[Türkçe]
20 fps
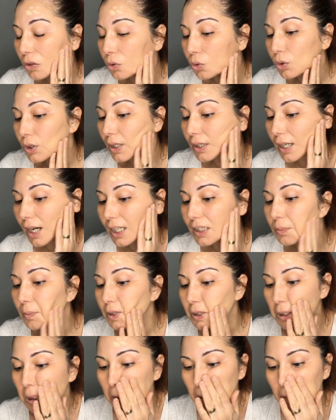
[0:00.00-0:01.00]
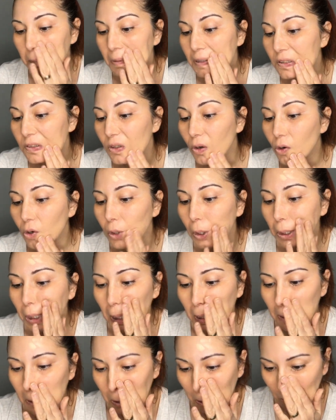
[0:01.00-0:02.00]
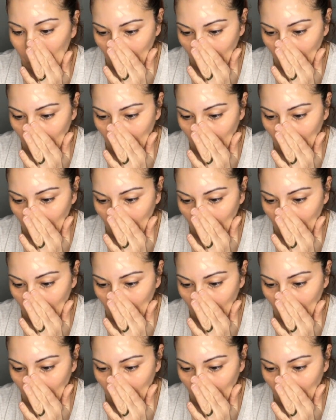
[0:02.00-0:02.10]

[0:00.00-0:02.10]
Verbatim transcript: Yüze dağıtması, yedirmesi çok kolay.